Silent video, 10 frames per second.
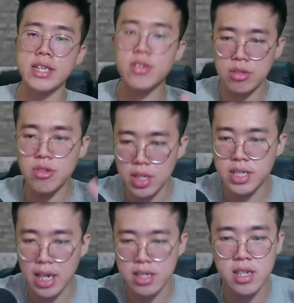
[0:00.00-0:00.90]
redstone nih
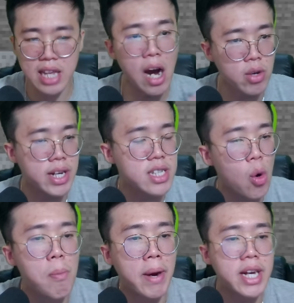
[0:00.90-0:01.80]
jadi tahu guys ya.
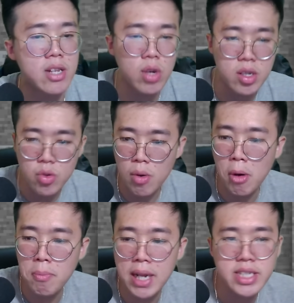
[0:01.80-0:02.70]
oh my god gua gua
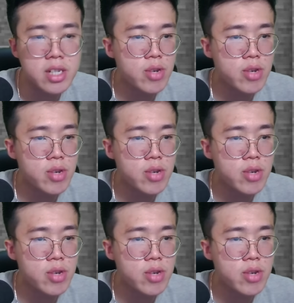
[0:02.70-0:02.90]
mau belajar